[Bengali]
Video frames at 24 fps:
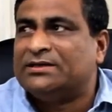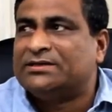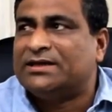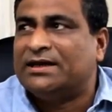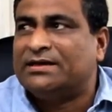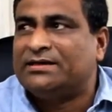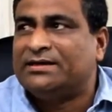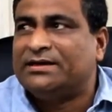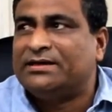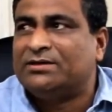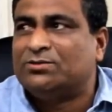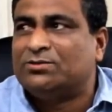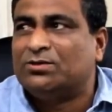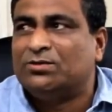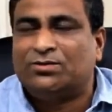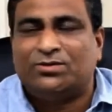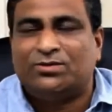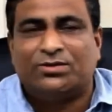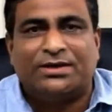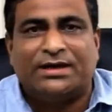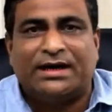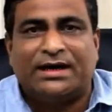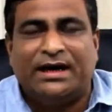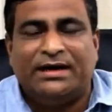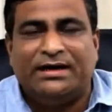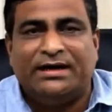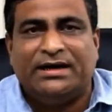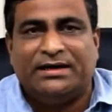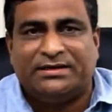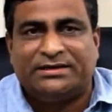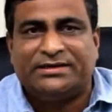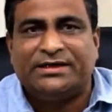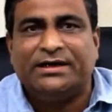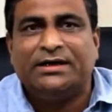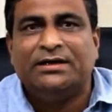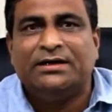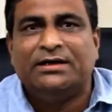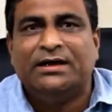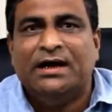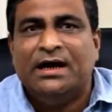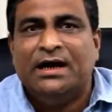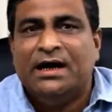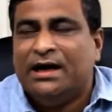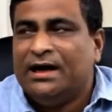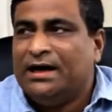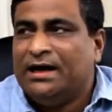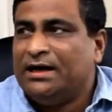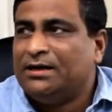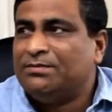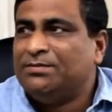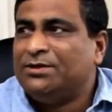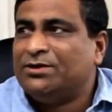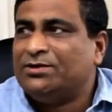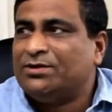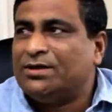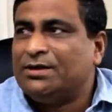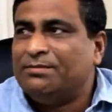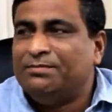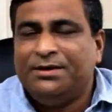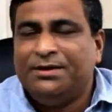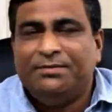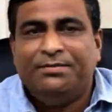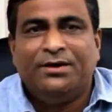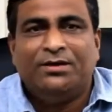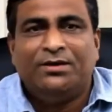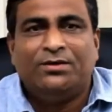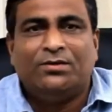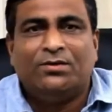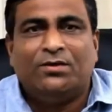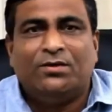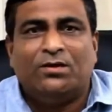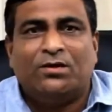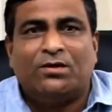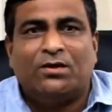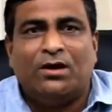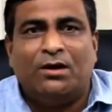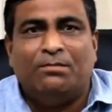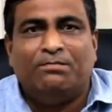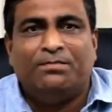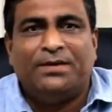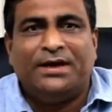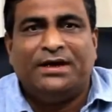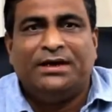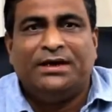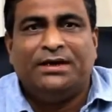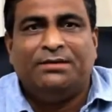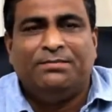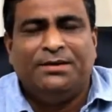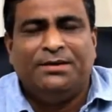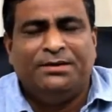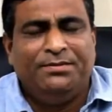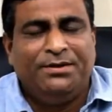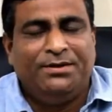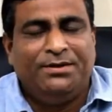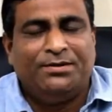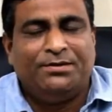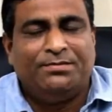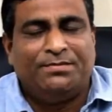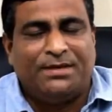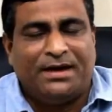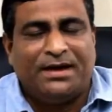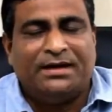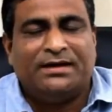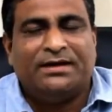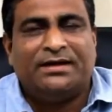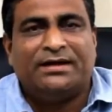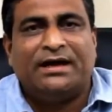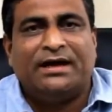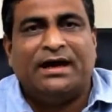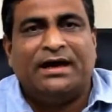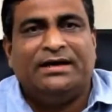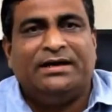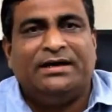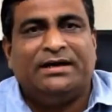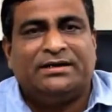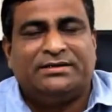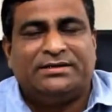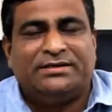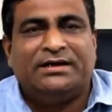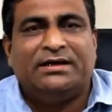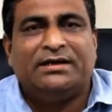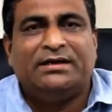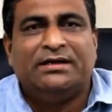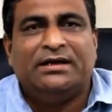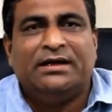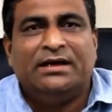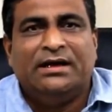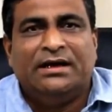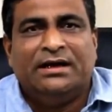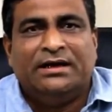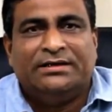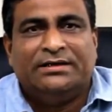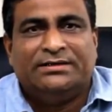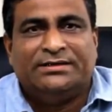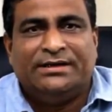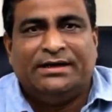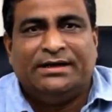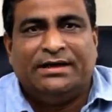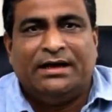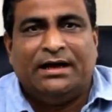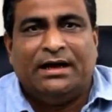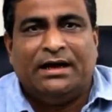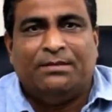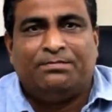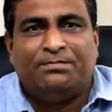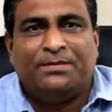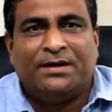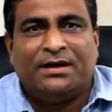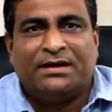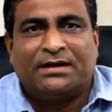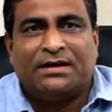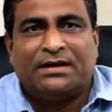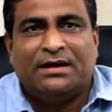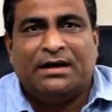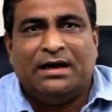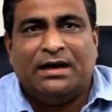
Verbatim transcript: ষাট থেকে সত্তরটা গাড়ি আছে এর ভিতরে বিভিন্ন কোম্পানির বিভিন্ন ব্র্যান্ডের গাড়ি আছে যে আপনার